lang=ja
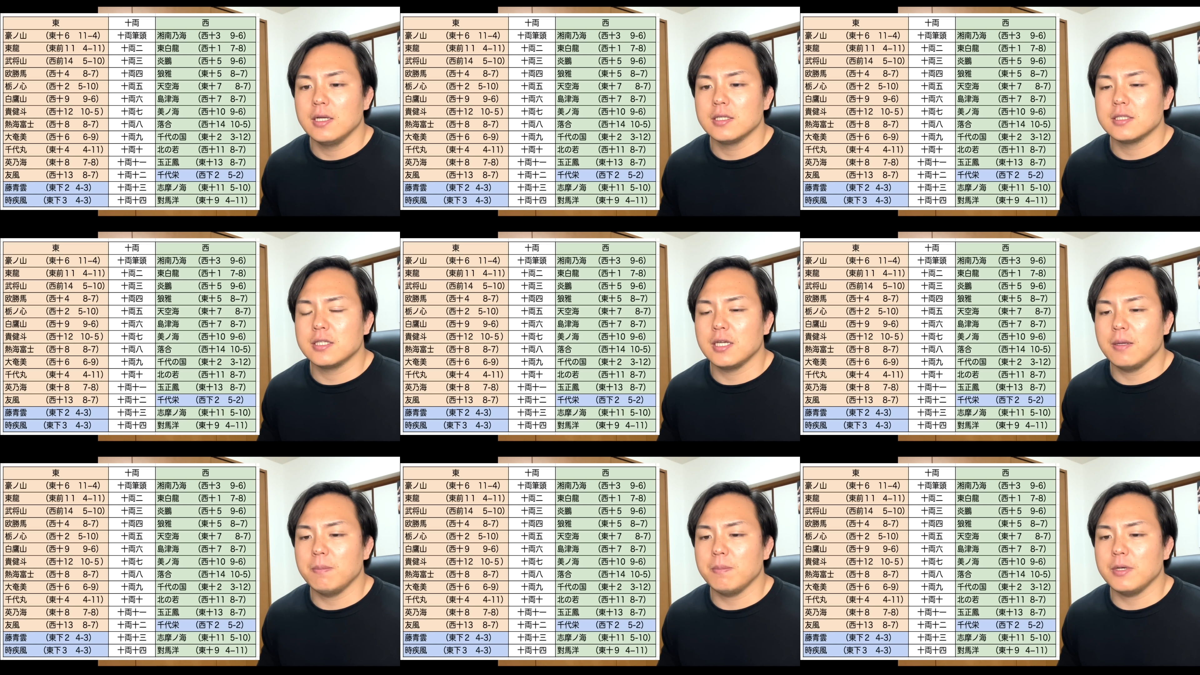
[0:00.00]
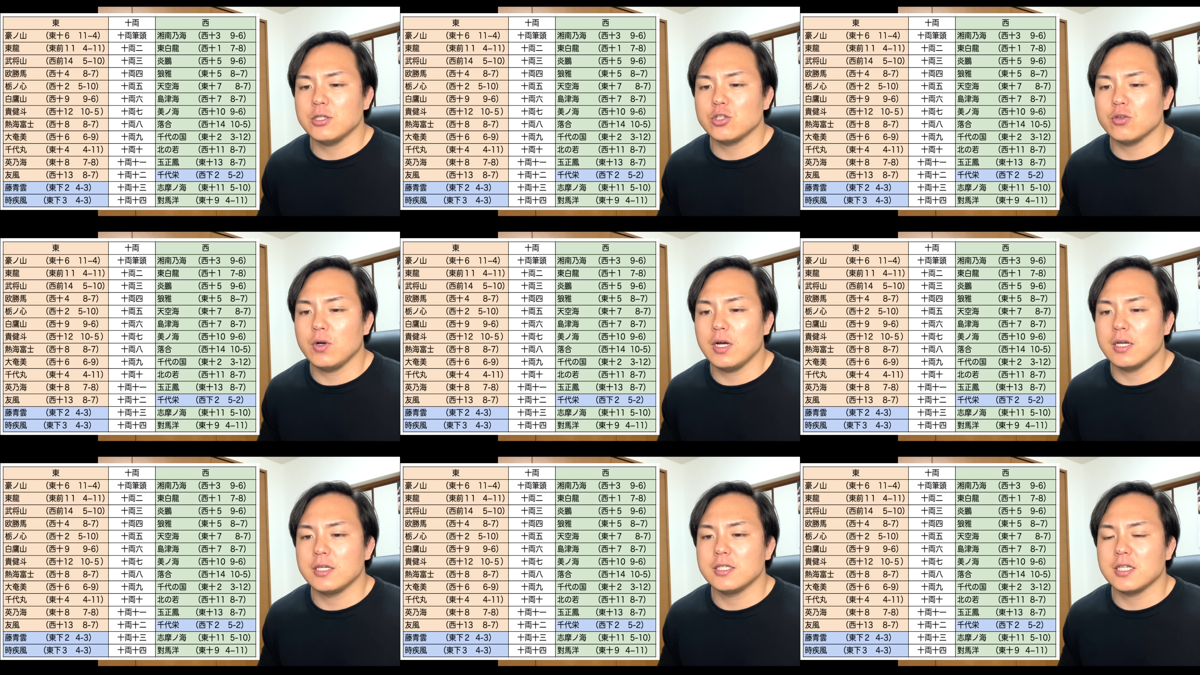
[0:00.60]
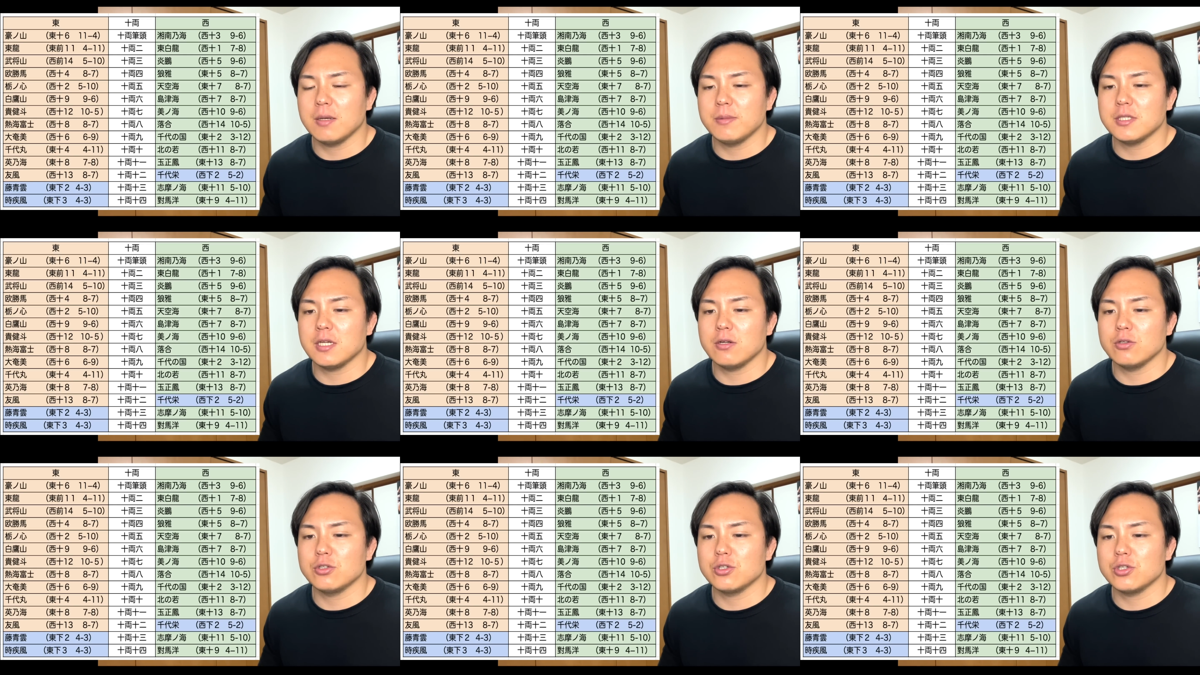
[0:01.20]
先場所は久々
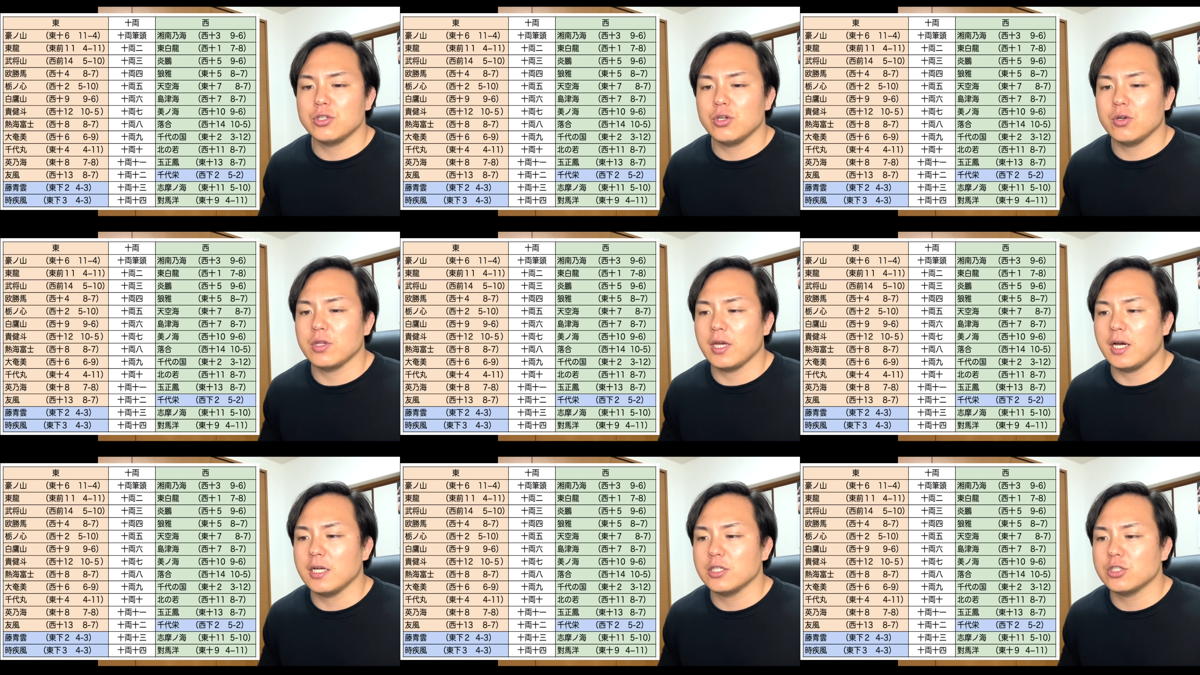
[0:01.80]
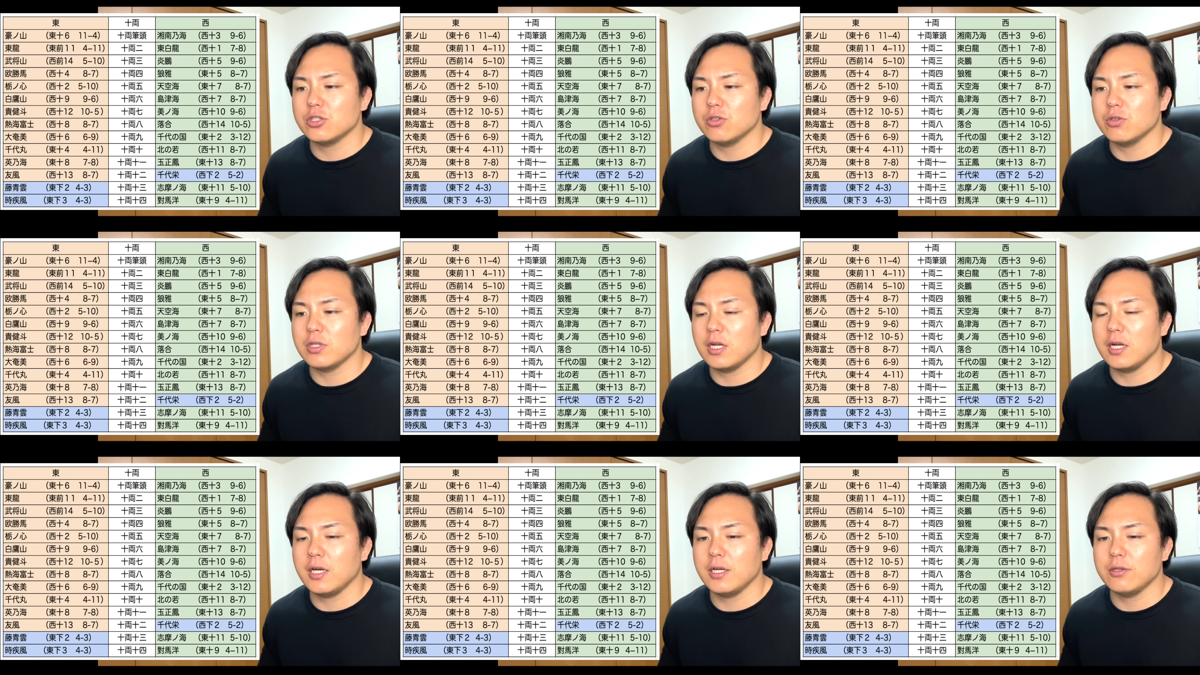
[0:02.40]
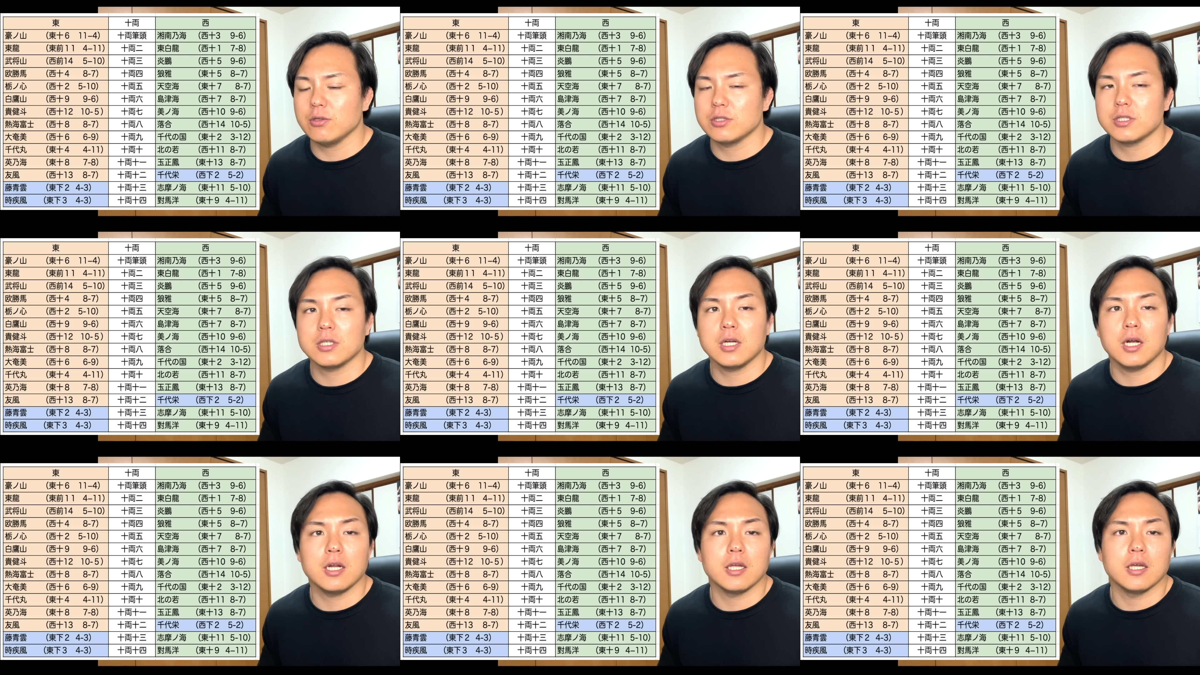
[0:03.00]
の十両で8勝7敗としっ
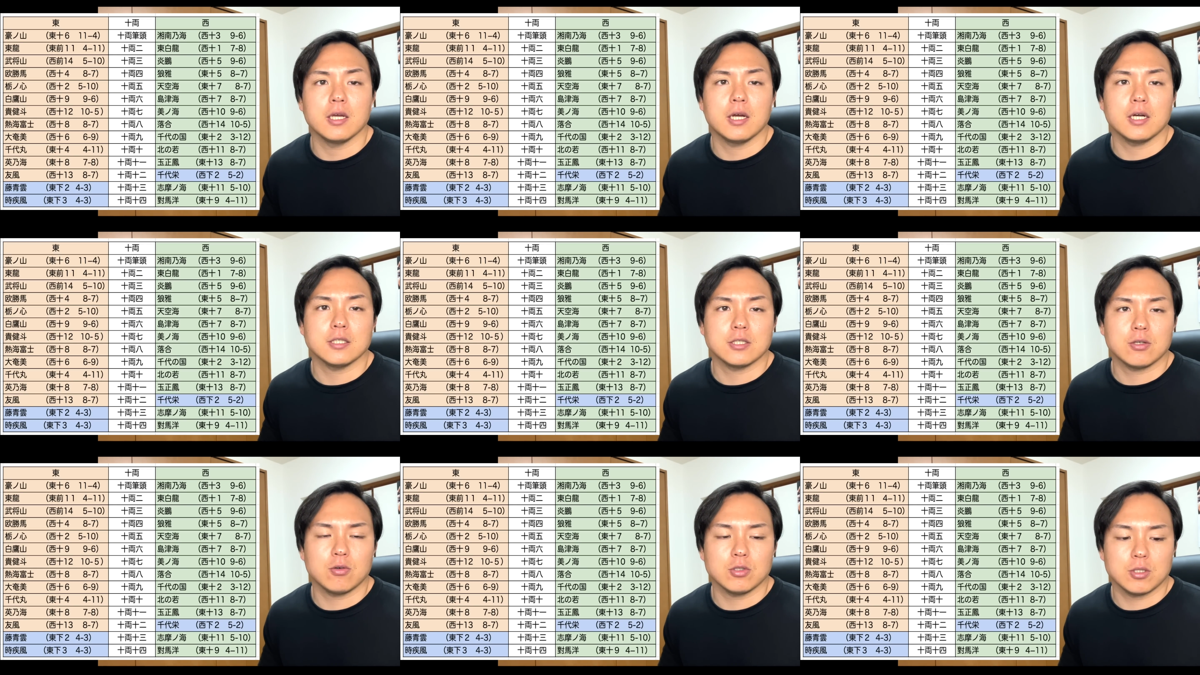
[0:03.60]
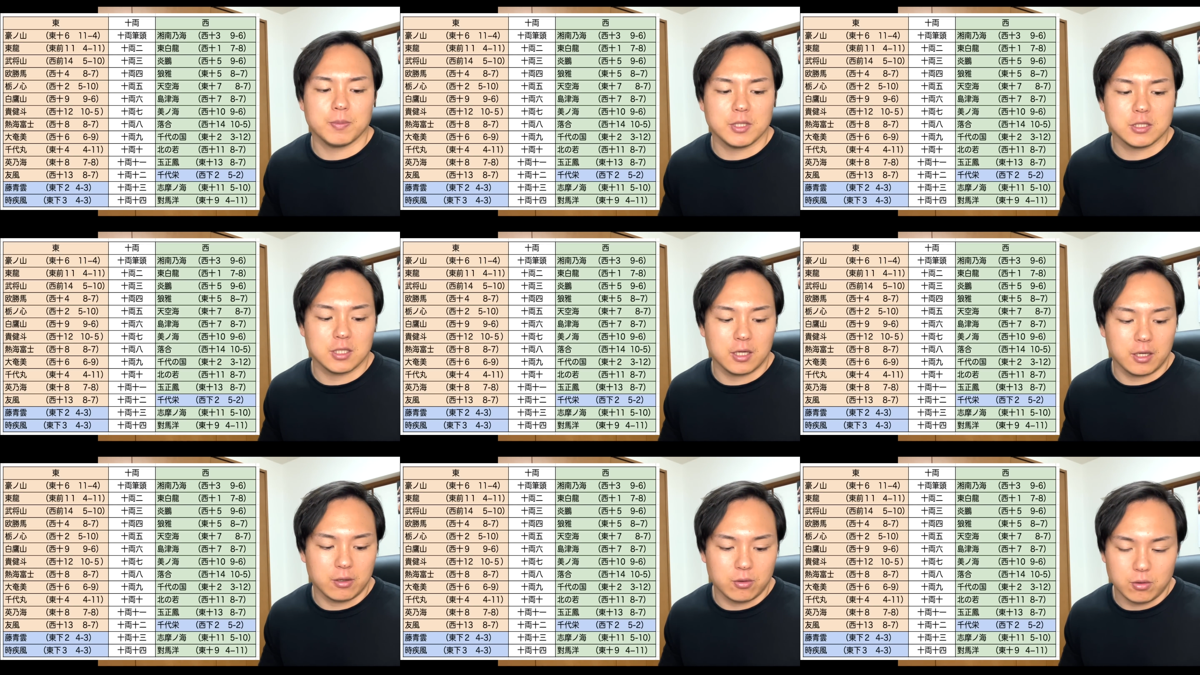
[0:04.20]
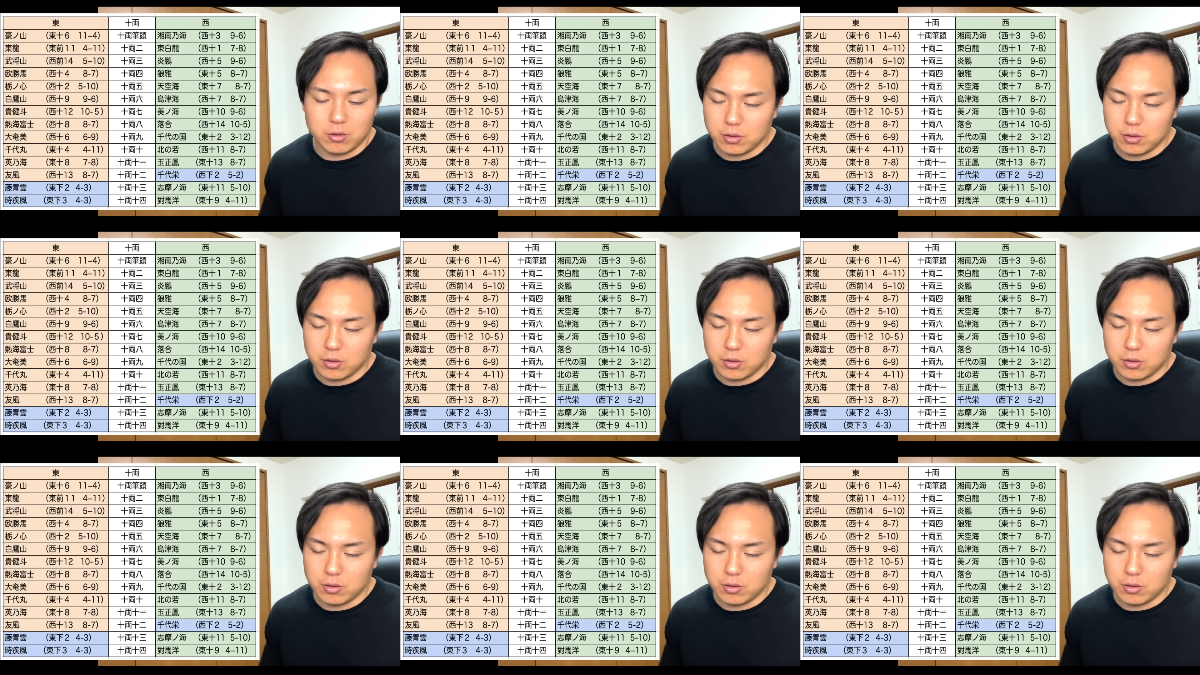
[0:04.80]
かり勝ち越しましたね。